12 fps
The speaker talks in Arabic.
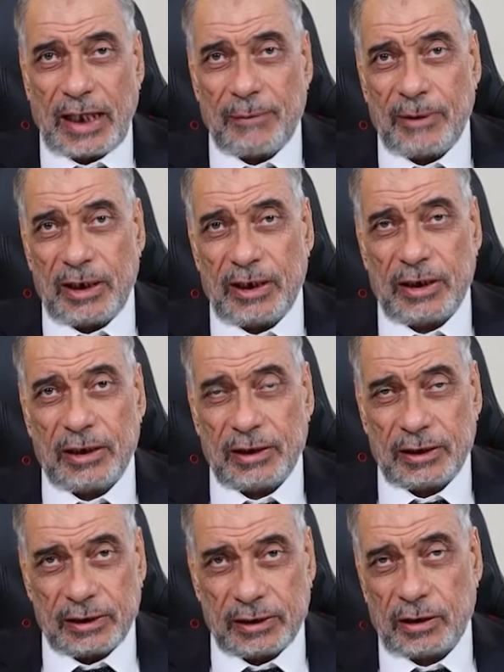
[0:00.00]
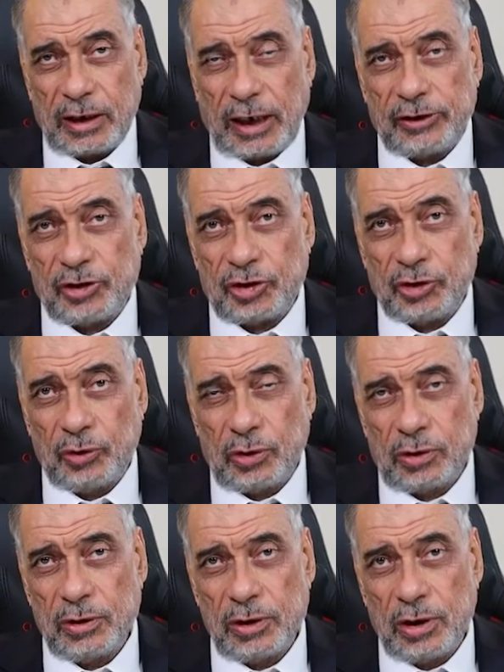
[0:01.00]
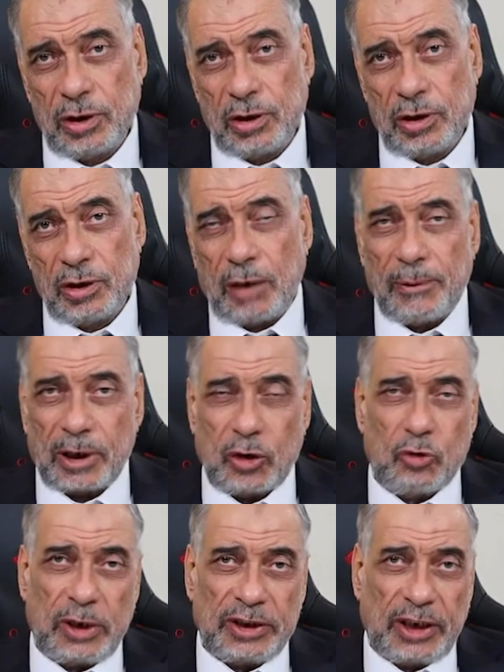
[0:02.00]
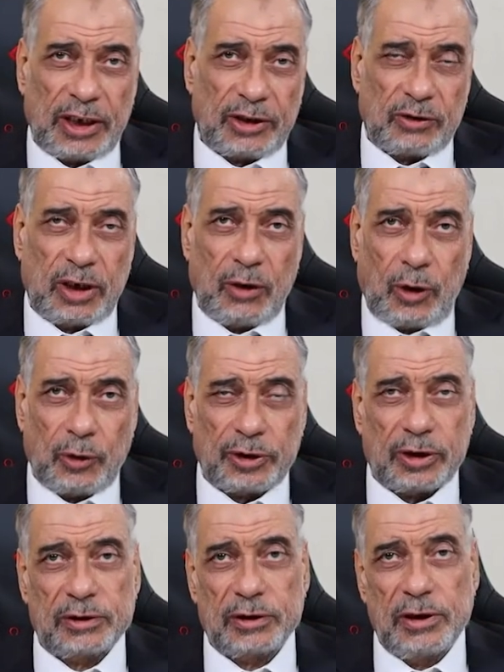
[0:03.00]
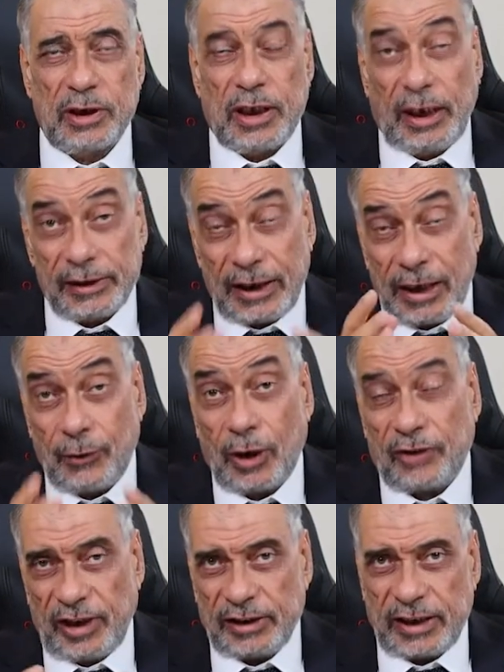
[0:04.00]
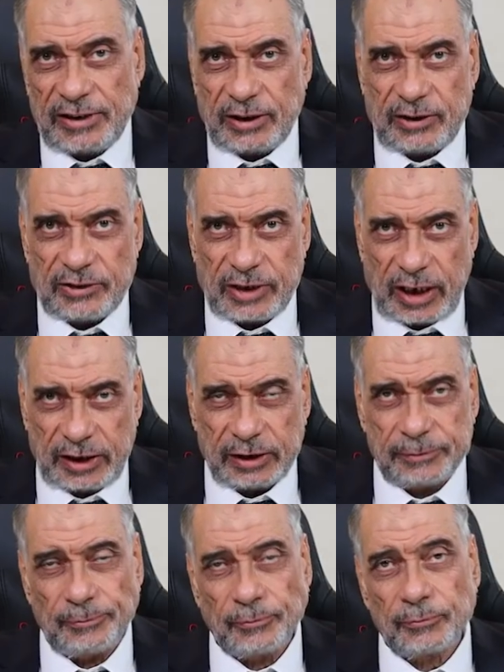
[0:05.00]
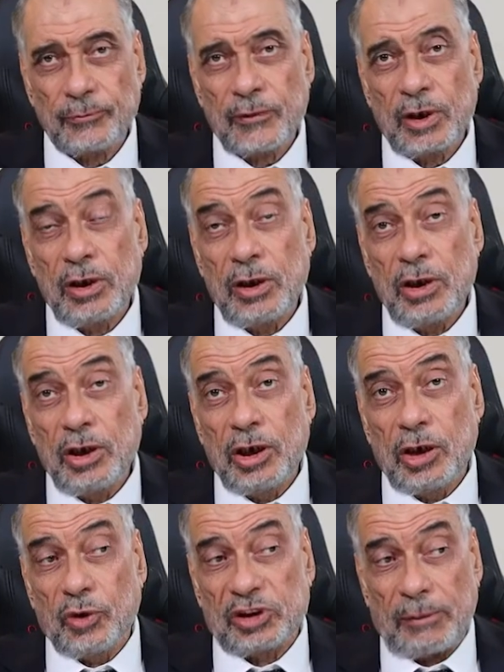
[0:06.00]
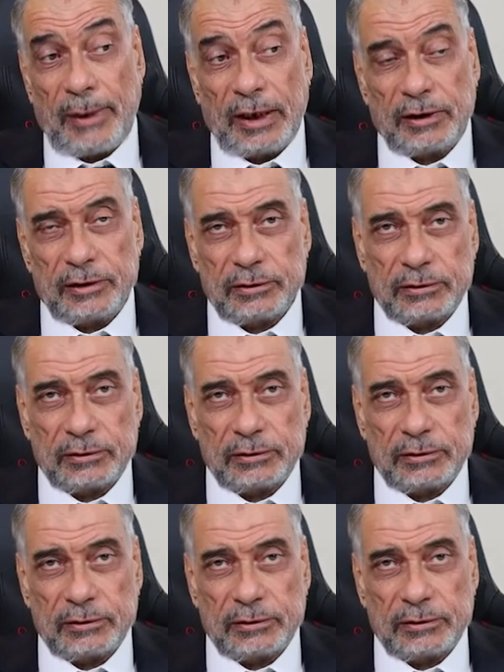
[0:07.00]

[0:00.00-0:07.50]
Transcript: العمل آه، أحد الشيوخ أمرهم أن يحرقها وحرقت إحنا لنا وقفة عند هذه القصة الحقيقة هو طبعا